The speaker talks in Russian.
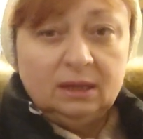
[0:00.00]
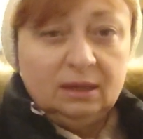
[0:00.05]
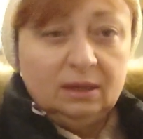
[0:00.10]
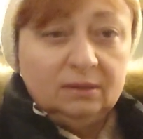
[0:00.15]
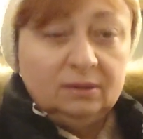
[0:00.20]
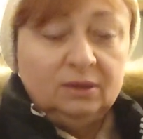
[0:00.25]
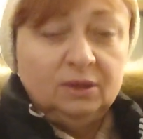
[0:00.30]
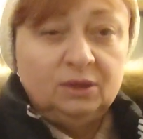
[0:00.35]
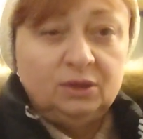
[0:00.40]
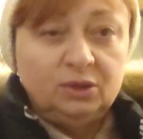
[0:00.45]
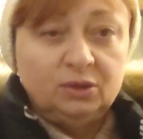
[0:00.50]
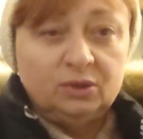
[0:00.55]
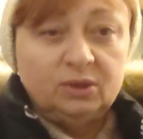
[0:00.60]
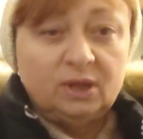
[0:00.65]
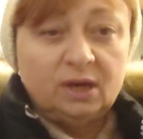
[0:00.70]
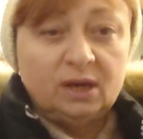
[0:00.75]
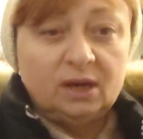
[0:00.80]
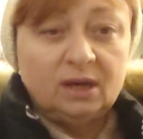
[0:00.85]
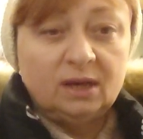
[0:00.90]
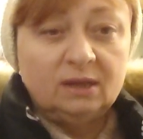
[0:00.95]
А ничего,
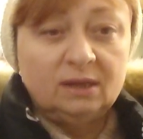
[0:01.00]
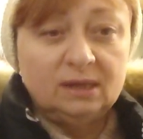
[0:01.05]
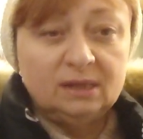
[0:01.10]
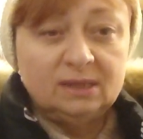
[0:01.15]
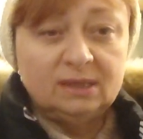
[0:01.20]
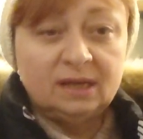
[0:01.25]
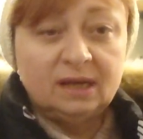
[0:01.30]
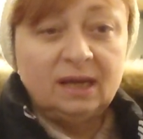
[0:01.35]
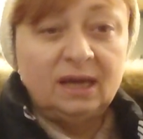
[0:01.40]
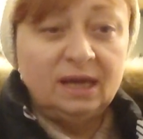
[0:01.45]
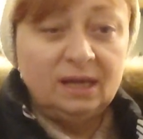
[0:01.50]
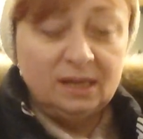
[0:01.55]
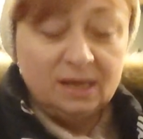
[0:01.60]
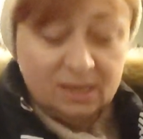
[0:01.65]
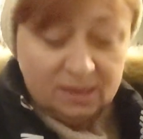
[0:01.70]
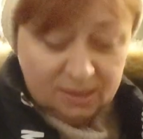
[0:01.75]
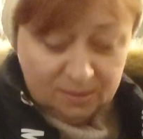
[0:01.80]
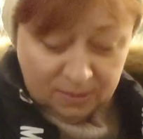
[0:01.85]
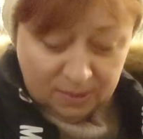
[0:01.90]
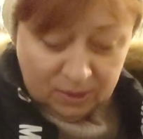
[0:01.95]
так,
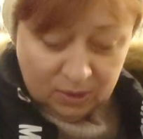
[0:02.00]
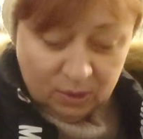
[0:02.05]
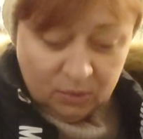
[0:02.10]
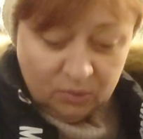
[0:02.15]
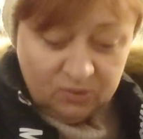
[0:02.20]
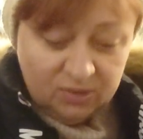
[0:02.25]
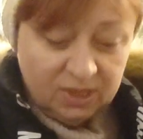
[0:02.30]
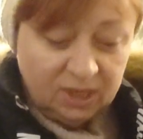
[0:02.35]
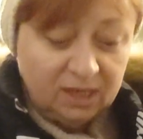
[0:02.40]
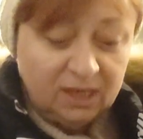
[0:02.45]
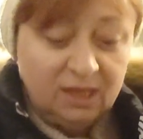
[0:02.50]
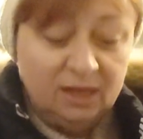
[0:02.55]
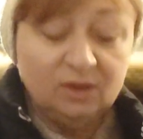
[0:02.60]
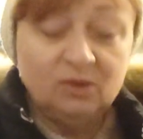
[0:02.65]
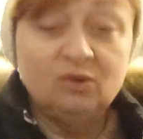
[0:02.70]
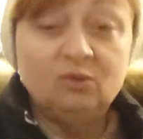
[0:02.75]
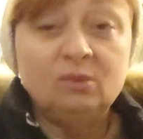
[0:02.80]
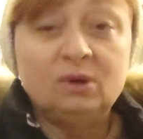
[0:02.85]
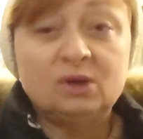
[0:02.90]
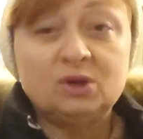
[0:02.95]
настроение, смотрю, у всех
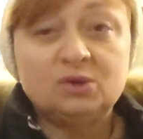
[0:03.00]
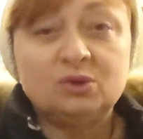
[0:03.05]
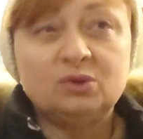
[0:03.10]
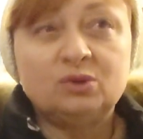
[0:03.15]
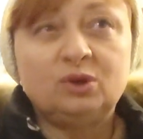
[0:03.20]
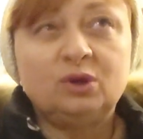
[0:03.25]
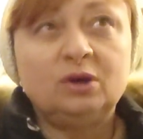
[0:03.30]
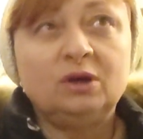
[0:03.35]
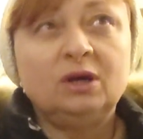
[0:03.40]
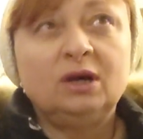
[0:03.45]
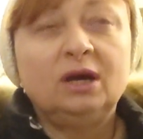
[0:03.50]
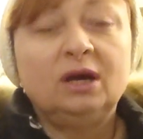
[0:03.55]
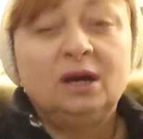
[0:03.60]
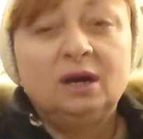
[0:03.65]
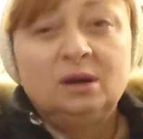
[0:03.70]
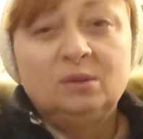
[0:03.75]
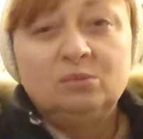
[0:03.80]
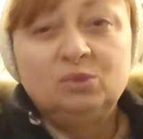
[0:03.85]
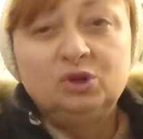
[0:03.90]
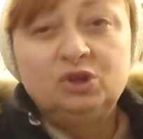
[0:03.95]
еду в маршрутке,
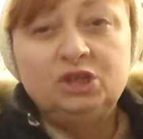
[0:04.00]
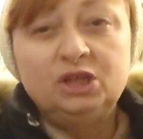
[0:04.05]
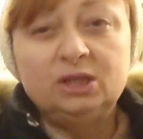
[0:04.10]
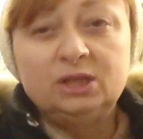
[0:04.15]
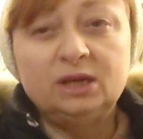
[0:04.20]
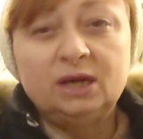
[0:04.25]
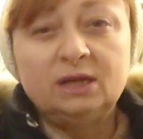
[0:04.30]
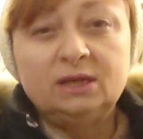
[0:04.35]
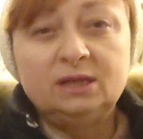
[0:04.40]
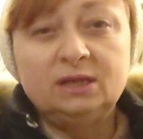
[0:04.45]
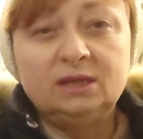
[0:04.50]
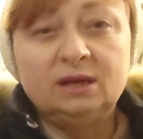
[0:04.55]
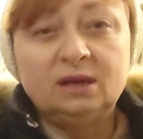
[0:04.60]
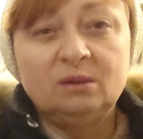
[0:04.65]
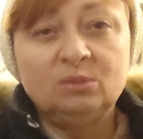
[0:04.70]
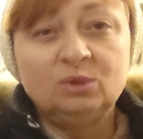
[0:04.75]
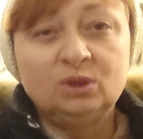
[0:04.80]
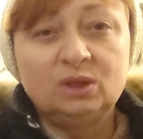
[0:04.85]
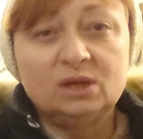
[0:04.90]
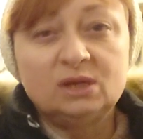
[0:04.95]
мужчина один
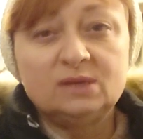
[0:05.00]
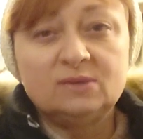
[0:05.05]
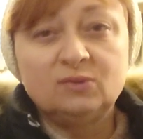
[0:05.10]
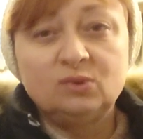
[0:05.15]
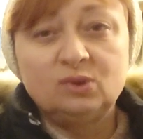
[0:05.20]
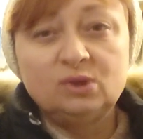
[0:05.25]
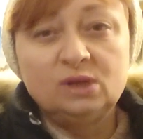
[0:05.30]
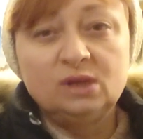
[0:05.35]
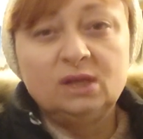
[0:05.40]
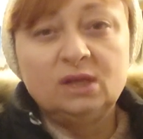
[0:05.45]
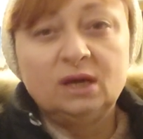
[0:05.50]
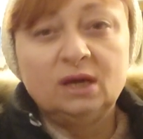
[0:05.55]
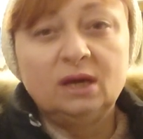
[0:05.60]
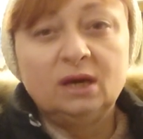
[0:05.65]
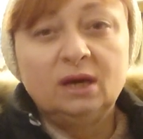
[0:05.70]
кому-то звонит,